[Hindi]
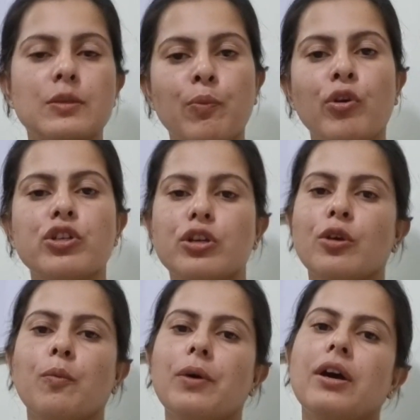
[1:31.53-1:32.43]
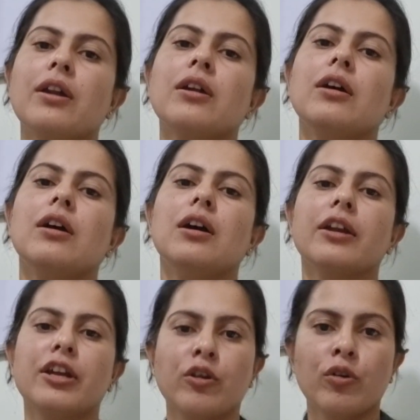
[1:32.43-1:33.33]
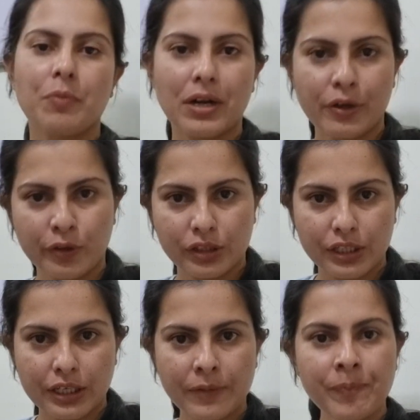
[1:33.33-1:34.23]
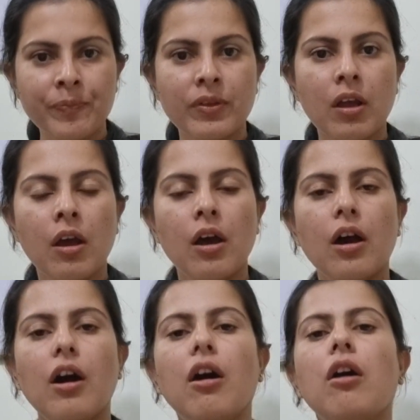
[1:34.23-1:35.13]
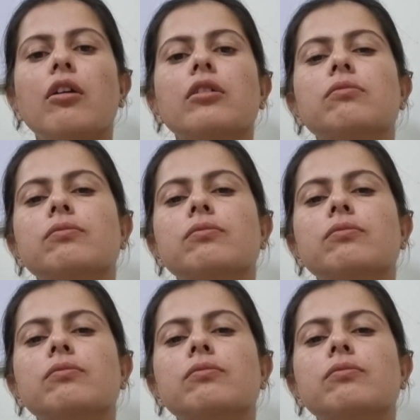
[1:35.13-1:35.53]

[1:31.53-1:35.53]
इस पोस्ट के ऊपर रिक्रूटमेंट होती है और